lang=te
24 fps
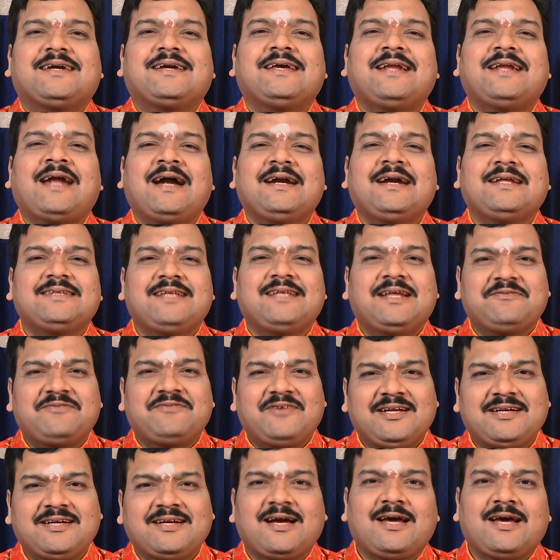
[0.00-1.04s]
ఈనాటి
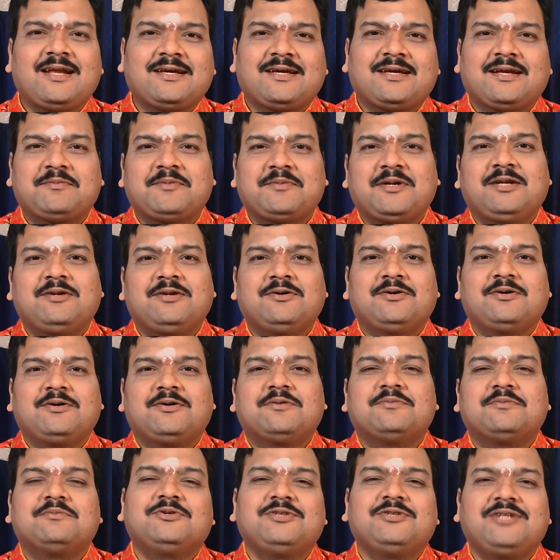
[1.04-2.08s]
దినఫలం కార్యక్రమంలో
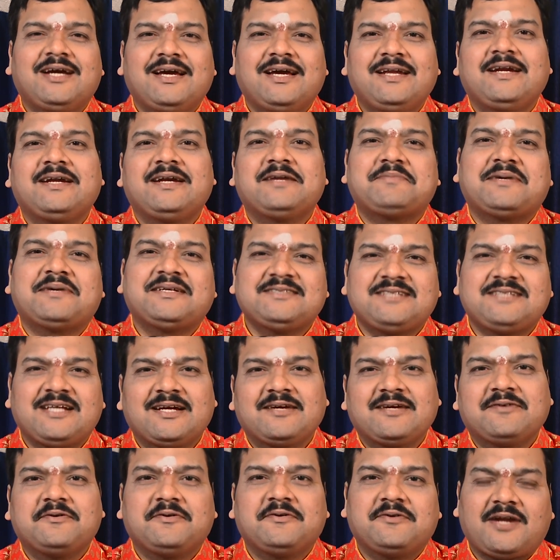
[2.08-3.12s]
ముందుగా నేటి
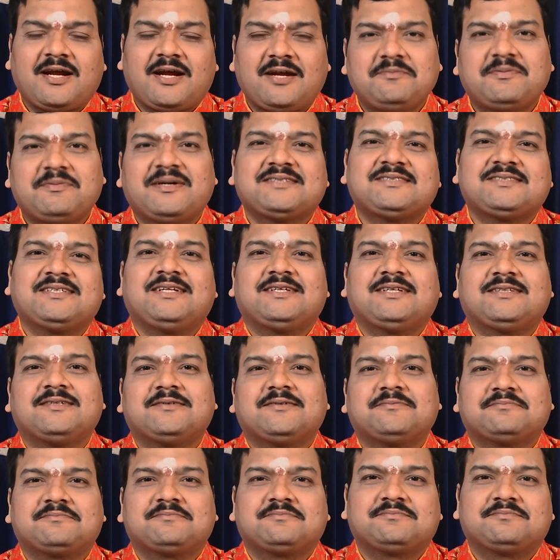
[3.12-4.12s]
పంచాంగ వివరాలు పరిశీలిద్దాం